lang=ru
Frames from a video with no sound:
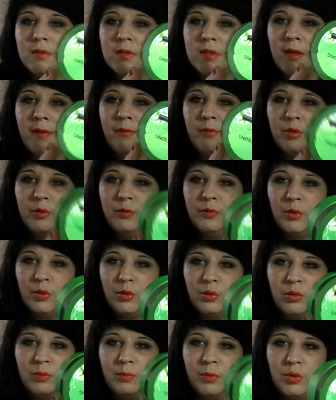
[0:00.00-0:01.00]
Ставлю
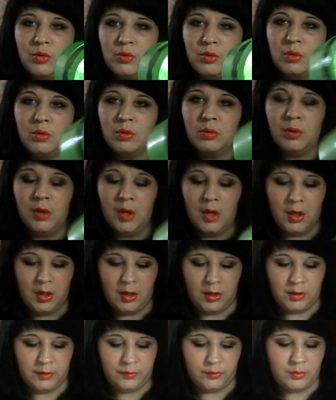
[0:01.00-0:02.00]
твердую пятерку
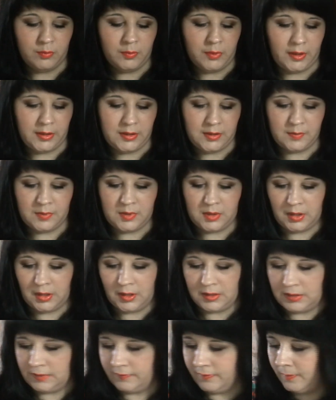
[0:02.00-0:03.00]
двум этим
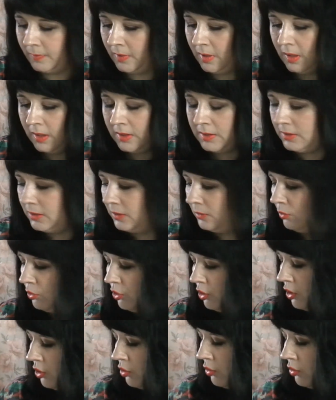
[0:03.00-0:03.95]
средствам. Следующее,